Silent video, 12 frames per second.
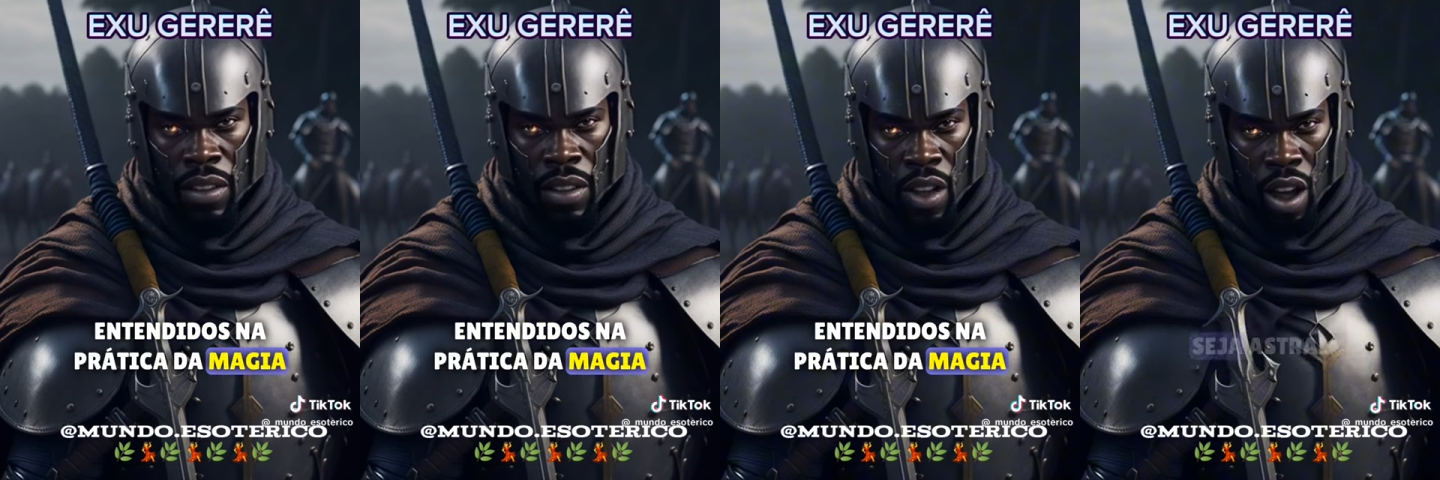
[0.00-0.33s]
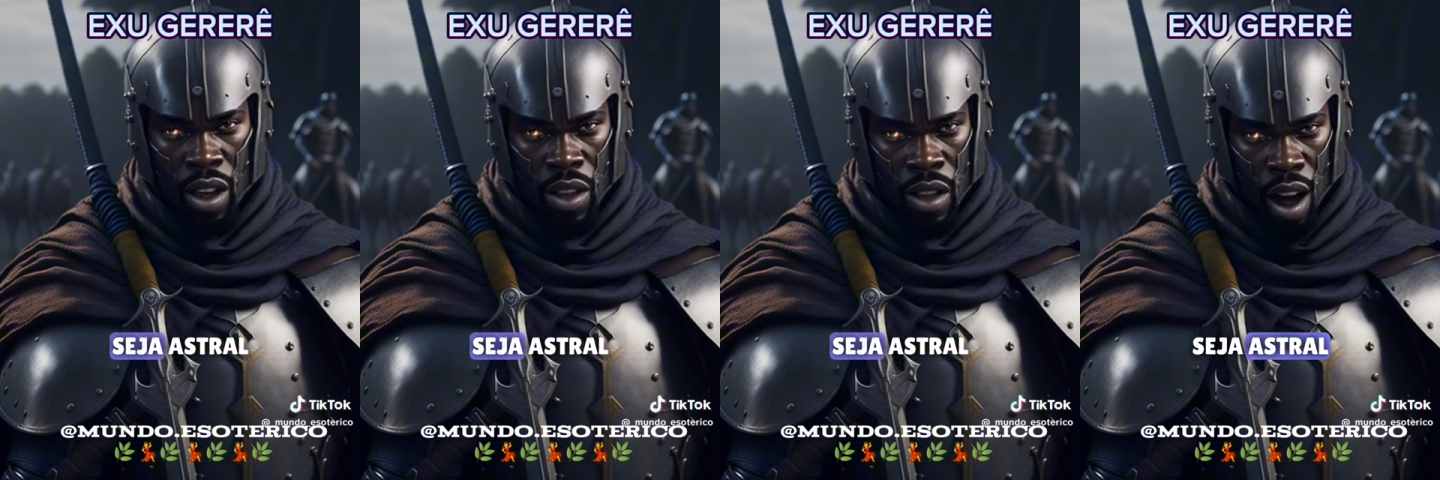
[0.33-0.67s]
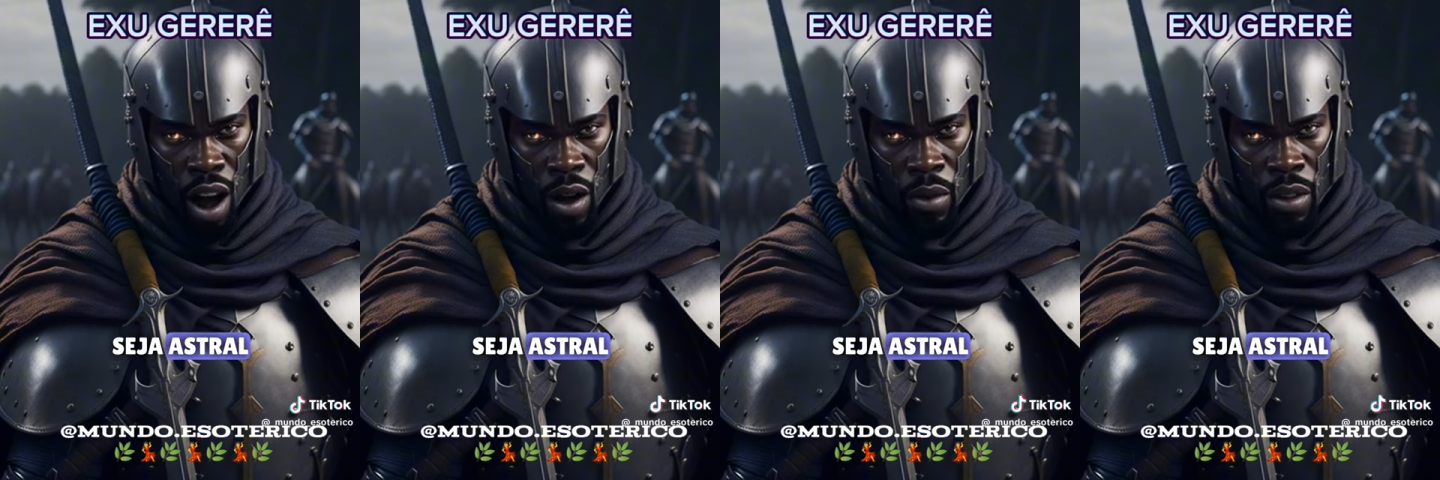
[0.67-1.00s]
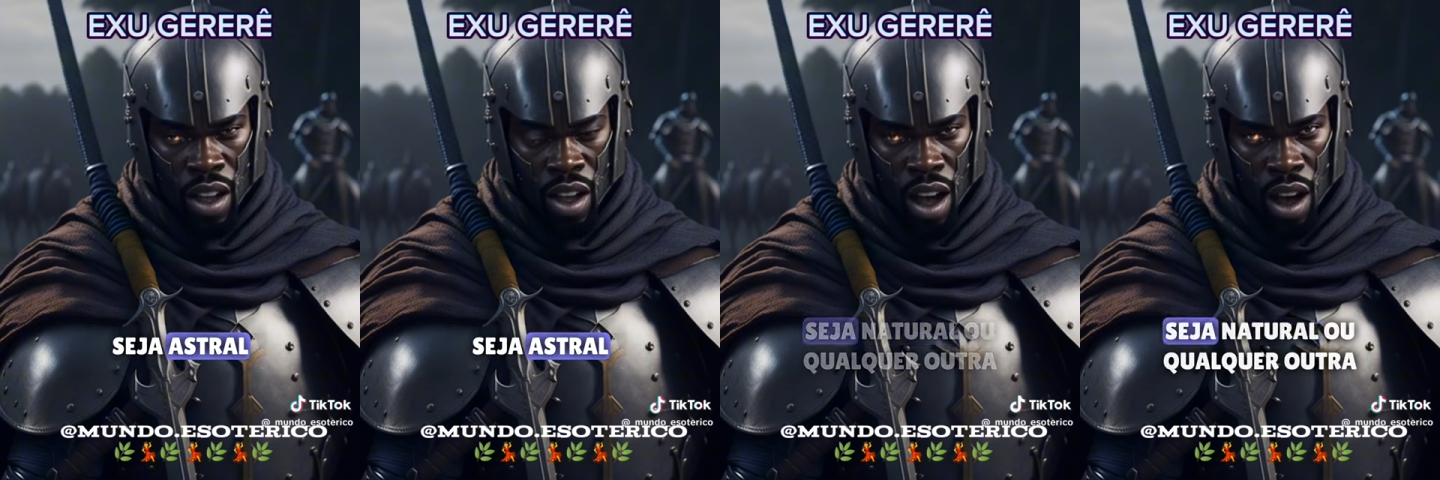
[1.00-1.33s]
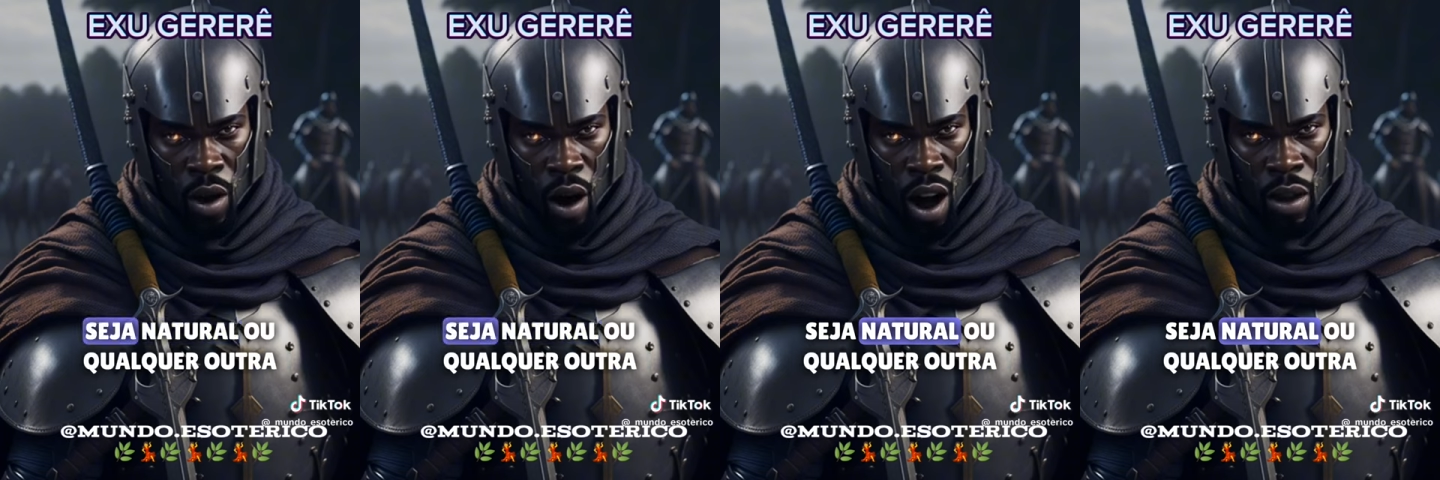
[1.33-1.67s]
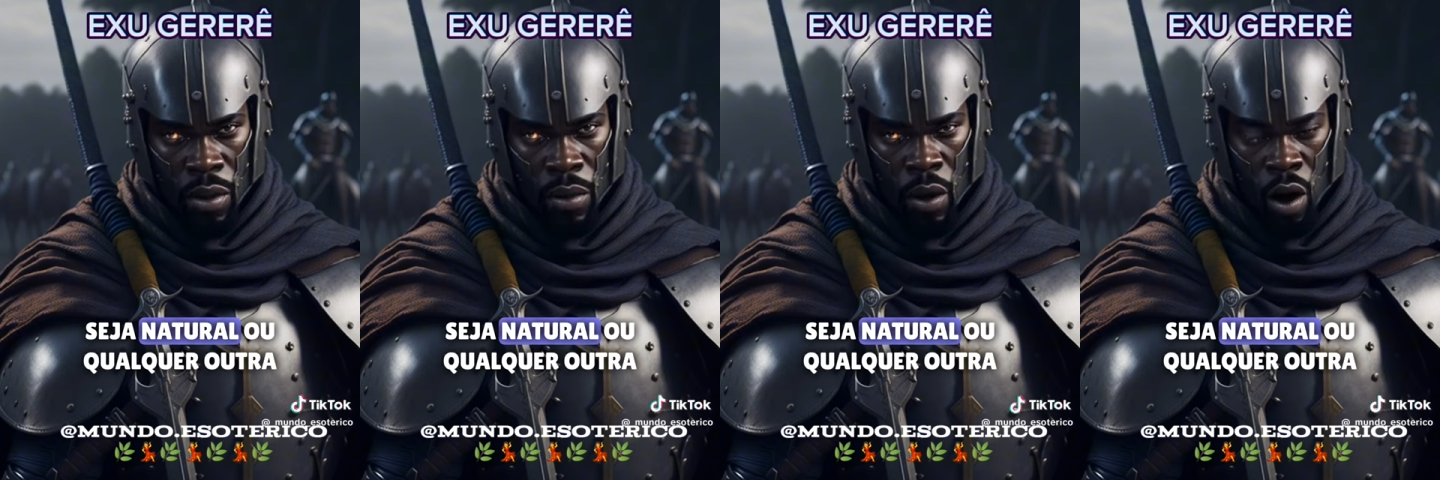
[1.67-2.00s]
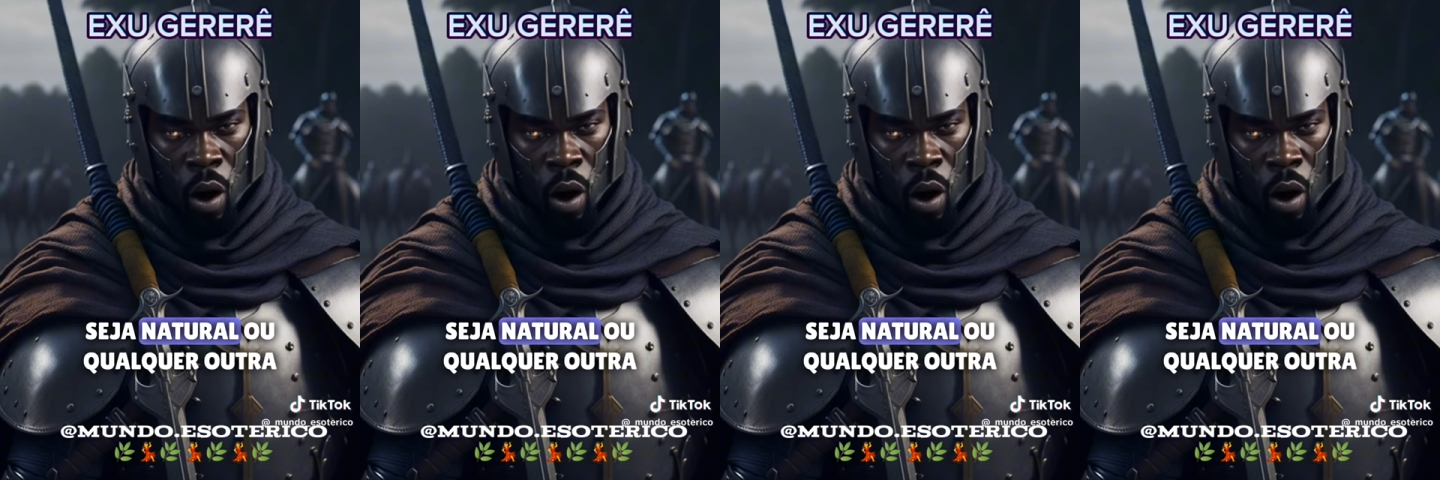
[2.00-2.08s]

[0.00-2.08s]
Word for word: seja astral, seja natural,